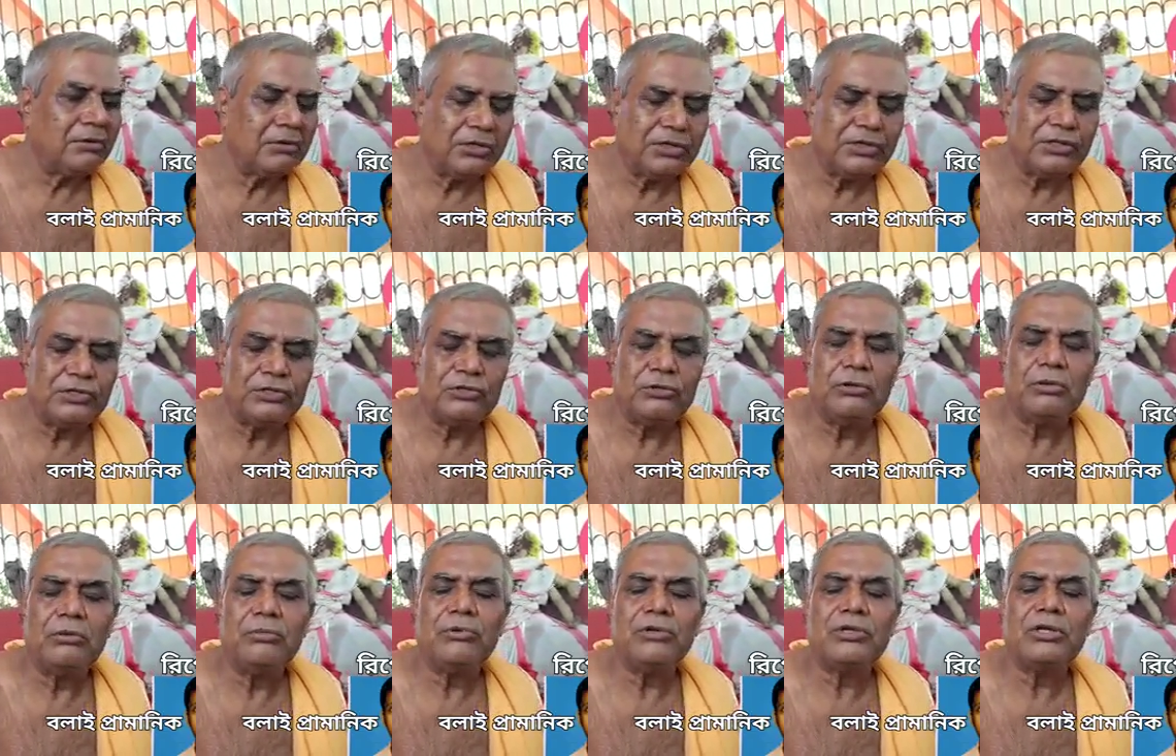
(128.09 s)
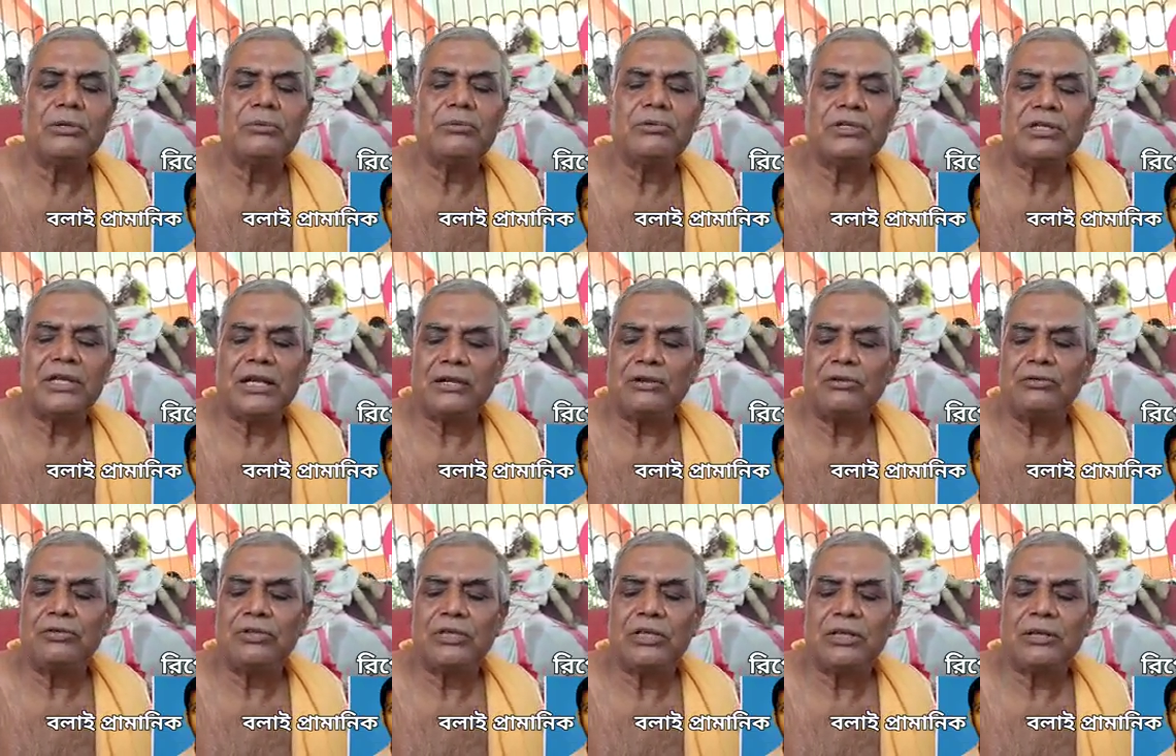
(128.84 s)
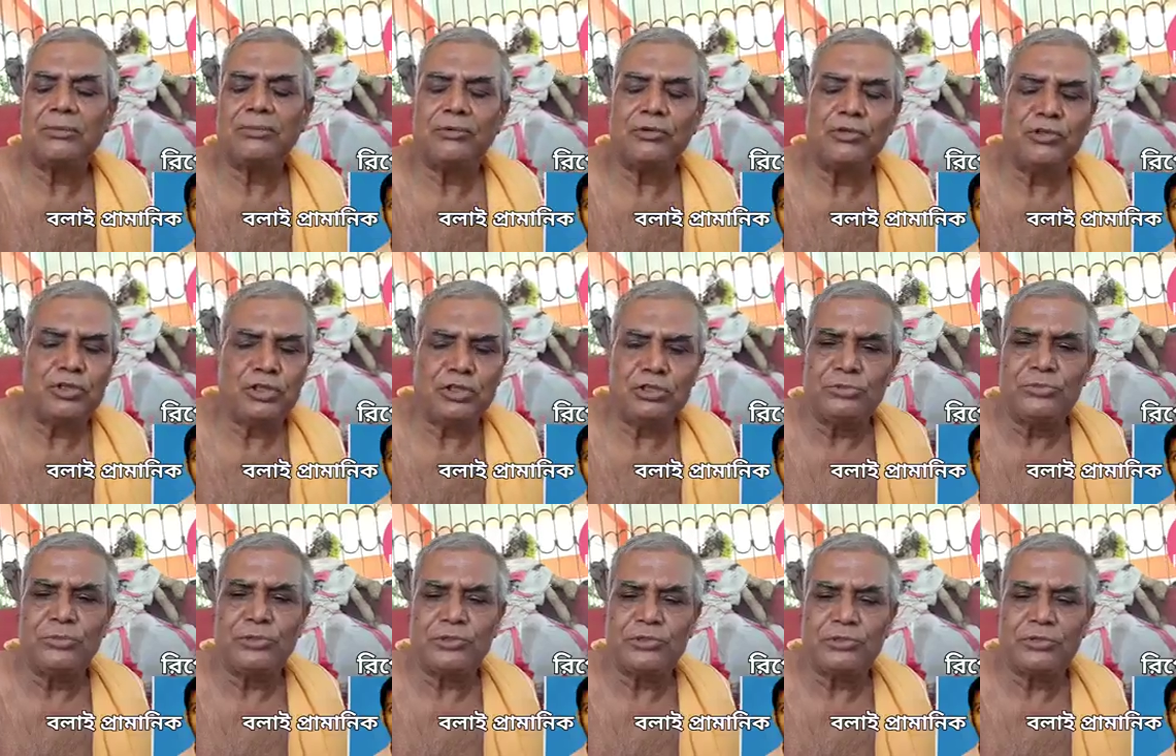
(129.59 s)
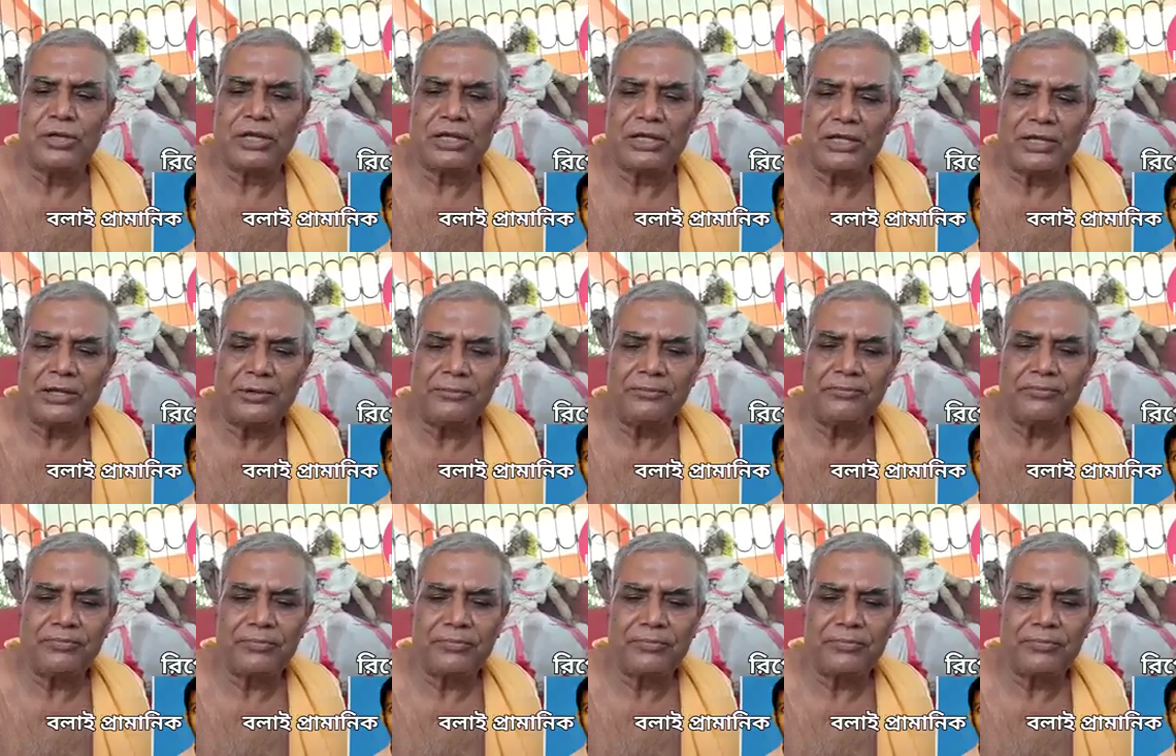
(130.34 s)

হয়েছিল মোটামুটি এখন থেকে পঁয়ত্রিশ বছর আগে